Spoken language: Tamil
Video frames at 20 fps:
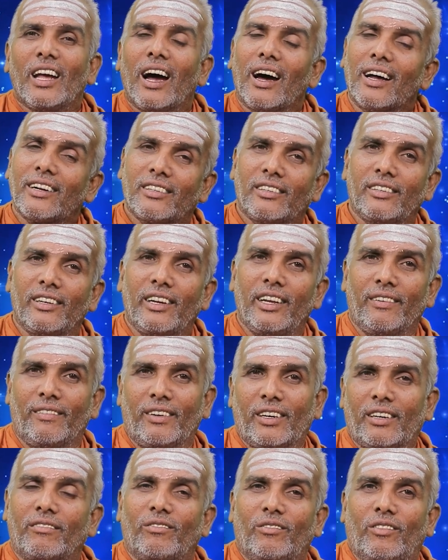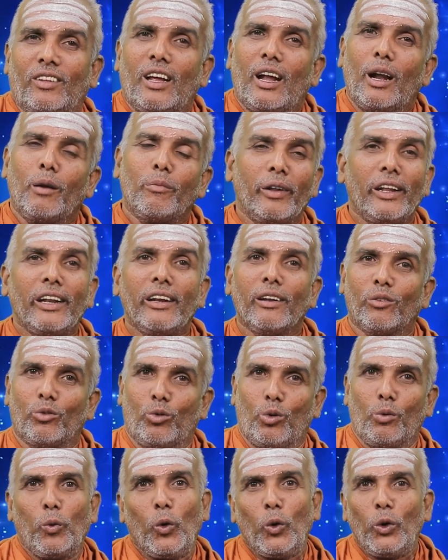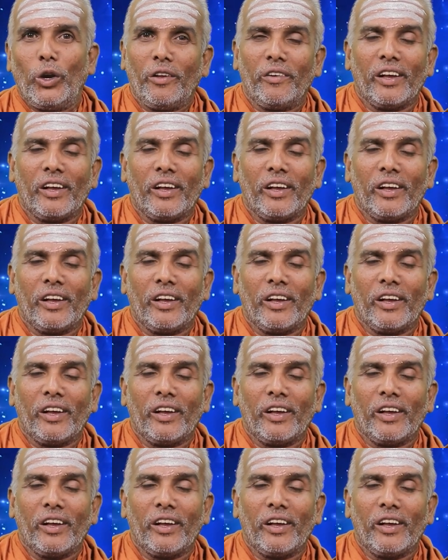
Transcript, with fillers: யார் சிறியவர் அப்படின்னு ஒரு போட்டி